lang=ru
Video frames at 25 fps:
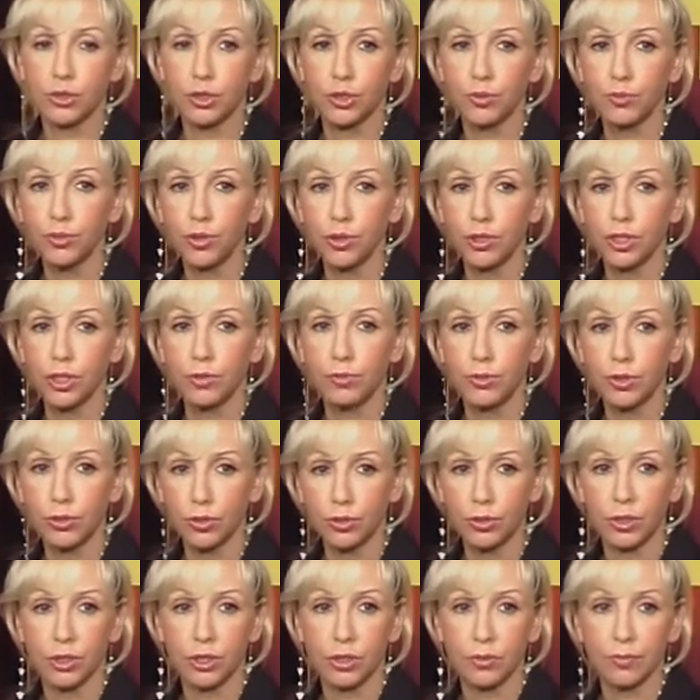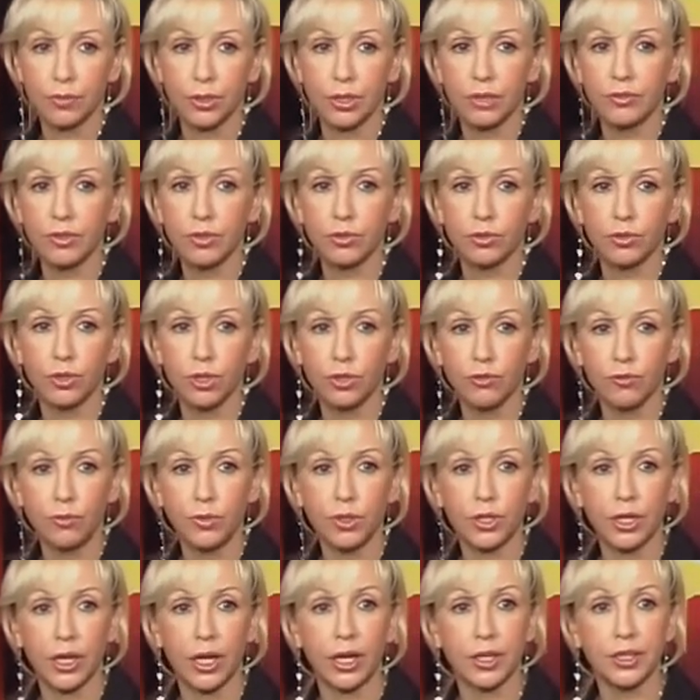очень многие методики, продвинутые в
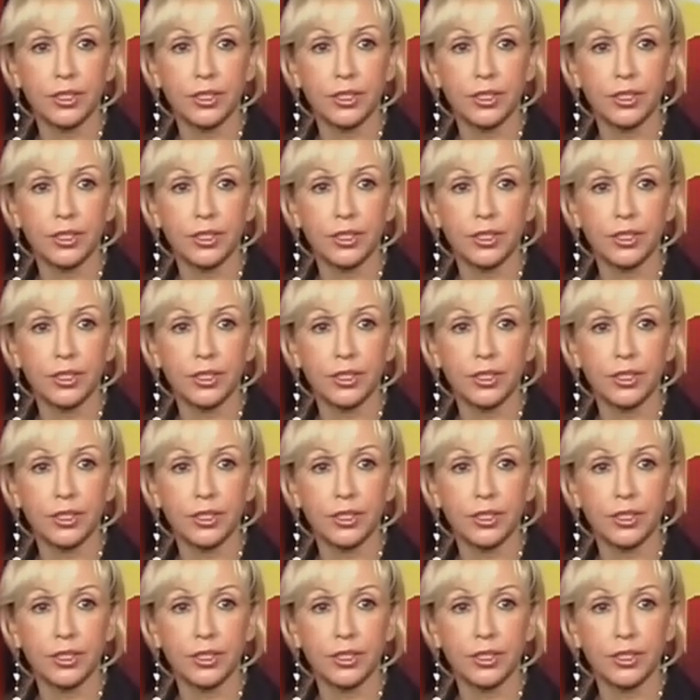мире,